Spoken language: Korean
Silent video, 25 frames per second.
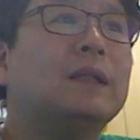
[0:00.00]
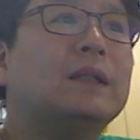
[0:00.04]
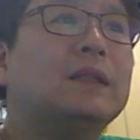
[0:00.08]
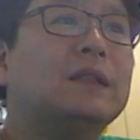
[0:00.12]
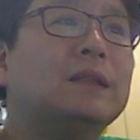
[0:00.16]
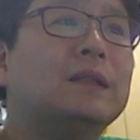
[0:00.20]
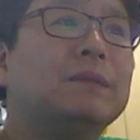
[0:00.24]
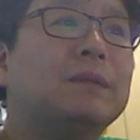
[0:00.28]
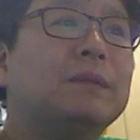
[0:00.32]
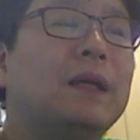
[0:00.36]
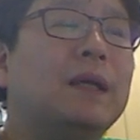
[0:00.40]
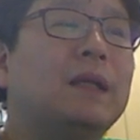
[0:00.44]

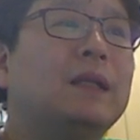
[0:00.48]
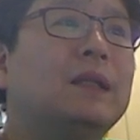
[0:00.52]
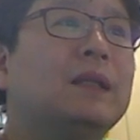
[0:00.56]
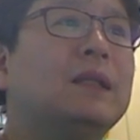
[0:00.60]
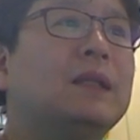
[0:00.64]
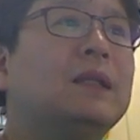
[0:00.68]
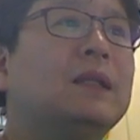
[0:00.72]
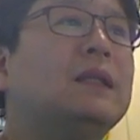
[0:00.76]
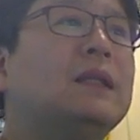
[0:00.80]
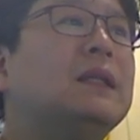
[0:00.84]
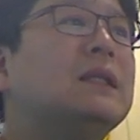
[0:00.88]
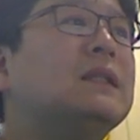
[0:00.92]
하지만
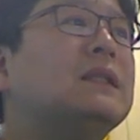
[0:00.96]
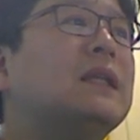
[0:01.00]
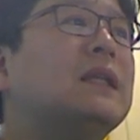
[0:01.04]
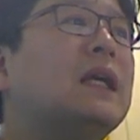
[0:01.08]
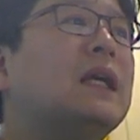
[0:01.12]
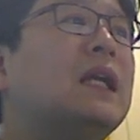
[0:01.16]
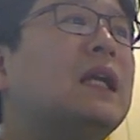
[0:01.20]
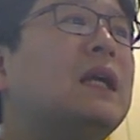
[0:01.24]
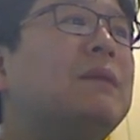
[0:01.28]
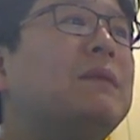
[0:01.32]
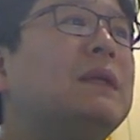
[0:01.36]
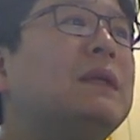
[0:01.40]

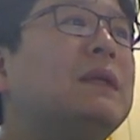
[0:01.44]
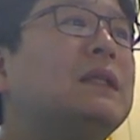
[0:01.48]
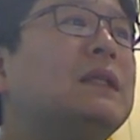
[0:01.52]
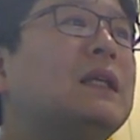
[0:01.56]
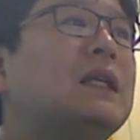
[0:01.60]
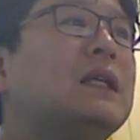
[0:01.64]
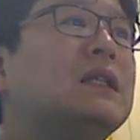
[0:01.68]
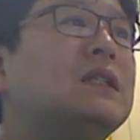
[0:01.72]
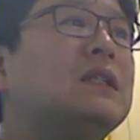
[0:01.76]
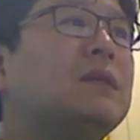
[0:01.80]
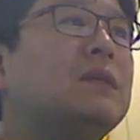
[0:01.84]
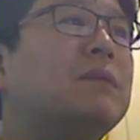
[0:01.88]
사람에
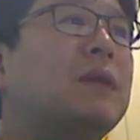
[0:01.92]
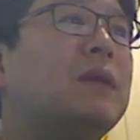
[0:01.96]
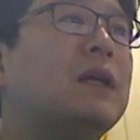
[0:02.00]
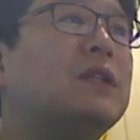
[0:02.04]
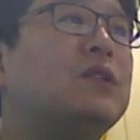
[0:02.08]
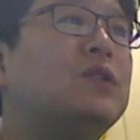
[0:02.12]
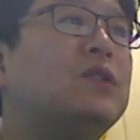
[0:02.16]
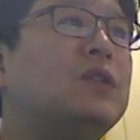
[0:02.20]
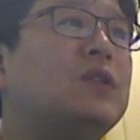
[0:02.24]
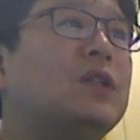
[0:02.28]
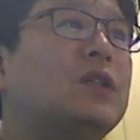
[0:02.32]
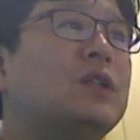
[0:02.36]
따라서
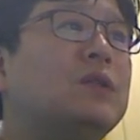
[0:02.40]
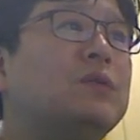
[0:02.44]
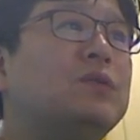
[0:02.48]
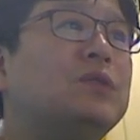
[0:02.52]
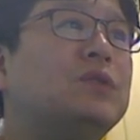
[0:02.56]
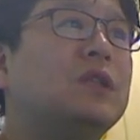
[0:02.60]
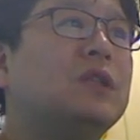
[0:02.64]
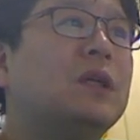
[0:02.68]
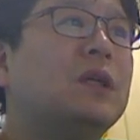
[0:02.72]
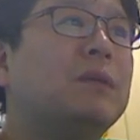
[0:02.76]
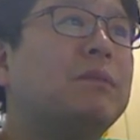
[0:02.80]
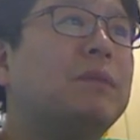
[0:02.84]
마취제의
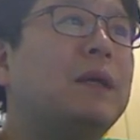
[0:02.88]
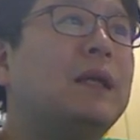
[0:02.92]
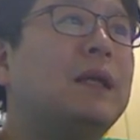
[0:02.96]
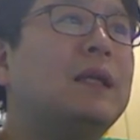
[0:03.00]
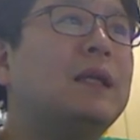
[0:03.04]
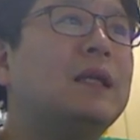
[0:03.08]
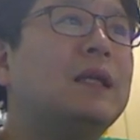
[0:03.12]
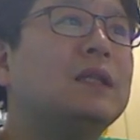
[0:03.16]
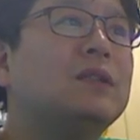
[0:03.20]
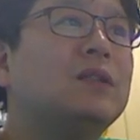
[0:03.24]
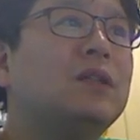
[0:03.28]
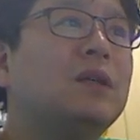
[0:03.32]
흡수가
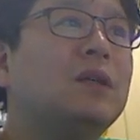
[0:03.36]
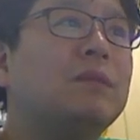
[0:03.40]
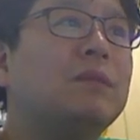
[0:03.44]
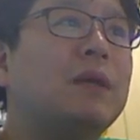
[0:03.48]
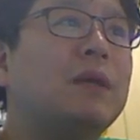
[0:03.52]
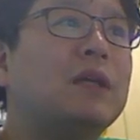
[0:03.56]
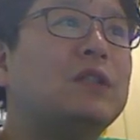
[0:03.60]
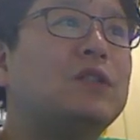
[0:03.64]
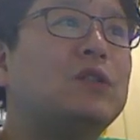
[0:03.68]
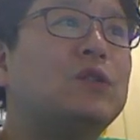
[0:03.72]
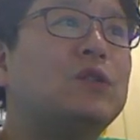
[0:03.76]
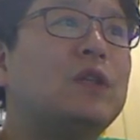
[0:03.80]
빨라서
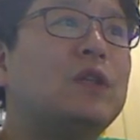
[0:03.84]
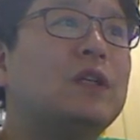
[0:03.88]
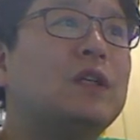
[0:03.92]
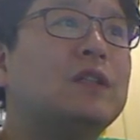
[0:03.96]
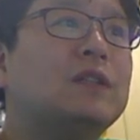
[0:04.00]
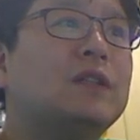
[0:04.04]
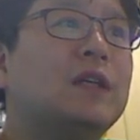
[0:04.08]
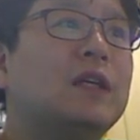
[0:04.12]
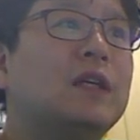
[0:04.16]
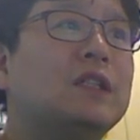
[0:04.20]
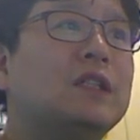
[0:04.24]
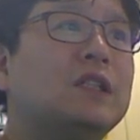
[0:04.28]
마취제에
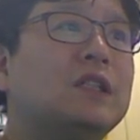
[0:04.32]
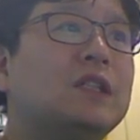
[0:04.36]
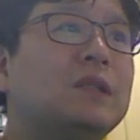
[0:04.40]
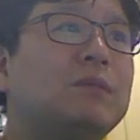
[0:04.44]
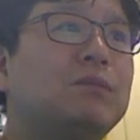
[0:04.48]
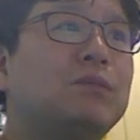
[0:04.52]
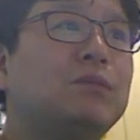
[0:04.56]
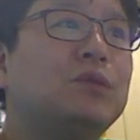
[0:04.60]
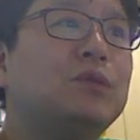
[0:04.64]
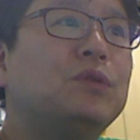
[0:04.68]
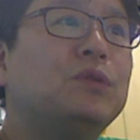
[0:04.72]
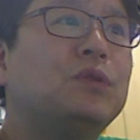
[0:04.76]
의한
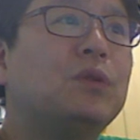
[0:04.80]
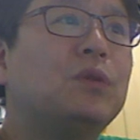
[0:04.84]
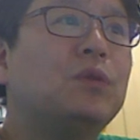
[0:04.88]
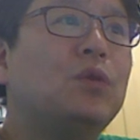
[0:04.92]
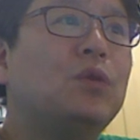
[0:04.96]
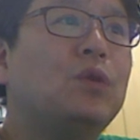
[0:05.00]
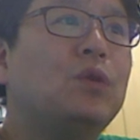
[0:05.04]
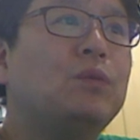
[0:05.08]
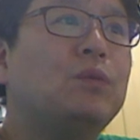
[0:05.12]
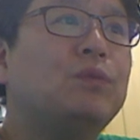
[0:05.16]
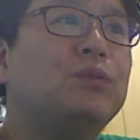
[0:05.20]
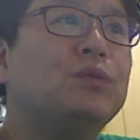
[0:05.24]
심부전,
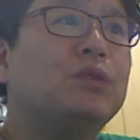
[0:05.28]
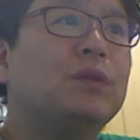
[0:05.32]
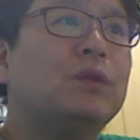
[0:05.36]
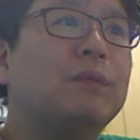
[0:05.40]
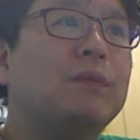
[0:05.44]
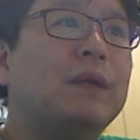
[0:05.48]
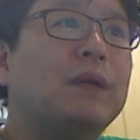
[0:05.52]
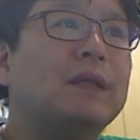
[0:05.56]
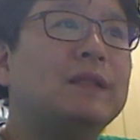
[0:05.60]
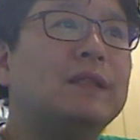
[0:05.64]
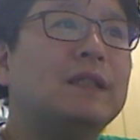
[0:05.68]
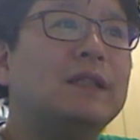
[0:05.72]

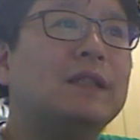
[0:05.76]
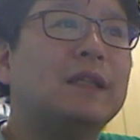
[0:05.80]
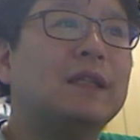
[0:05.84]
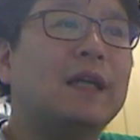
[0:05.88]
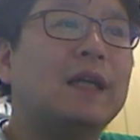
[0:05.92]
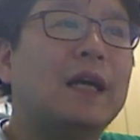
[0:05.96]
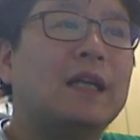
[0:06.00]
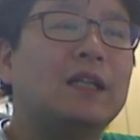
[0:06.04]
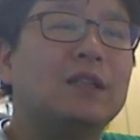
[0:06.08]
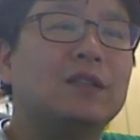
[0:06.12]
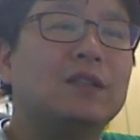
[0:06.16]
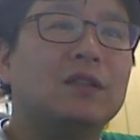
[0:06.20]
호흡부전 발생의
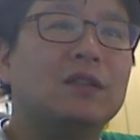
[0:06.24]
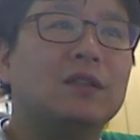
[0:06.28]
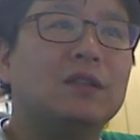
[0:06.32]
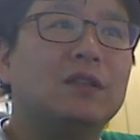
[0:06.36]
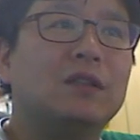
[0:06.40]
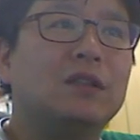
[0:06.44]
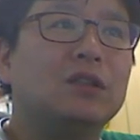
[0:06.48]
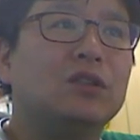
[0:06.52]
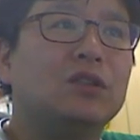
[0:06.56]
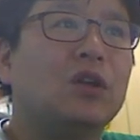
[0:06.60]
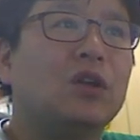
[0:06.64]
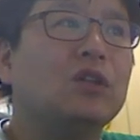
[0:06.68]

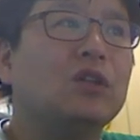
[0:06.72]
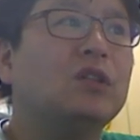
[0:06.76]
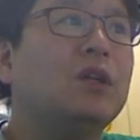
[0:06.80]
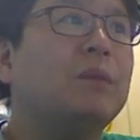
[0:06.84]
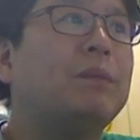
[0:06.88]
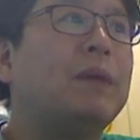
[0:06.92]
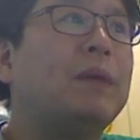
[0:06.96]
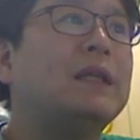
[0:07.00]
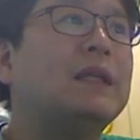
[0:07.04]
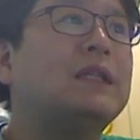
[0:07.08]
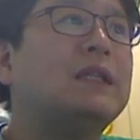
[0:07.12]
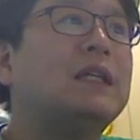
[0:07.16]
가능성을
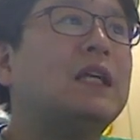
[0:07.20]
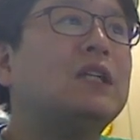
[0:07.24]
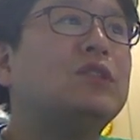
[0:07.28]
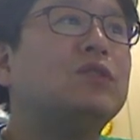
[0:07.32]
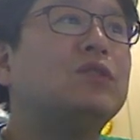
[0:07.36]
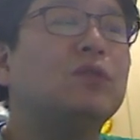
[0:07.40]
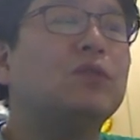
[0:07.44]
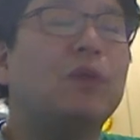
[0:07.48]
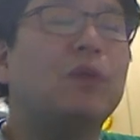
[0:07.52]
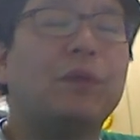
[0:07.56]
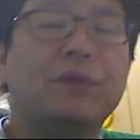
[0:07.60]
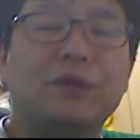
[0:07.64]
전혀 배제할
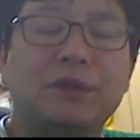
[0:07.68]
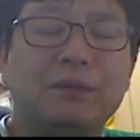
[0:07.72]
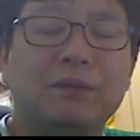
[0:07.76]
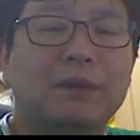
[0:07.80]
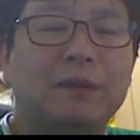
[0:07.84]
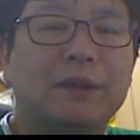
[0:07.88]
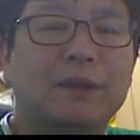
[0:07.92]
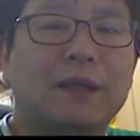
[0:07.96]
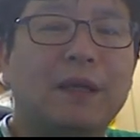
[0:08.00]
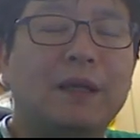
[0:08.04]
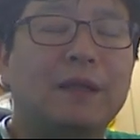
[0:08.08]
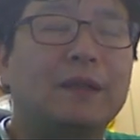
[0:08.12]
수는
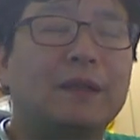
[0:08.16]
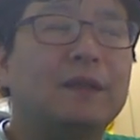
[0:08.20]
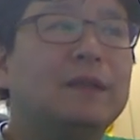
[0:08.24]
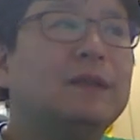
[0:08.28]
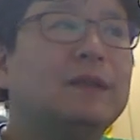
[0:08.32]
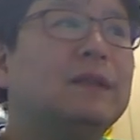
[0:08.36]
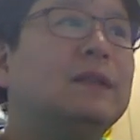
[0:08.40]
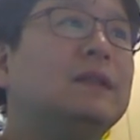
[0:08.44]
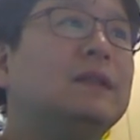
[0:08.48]
없습니다.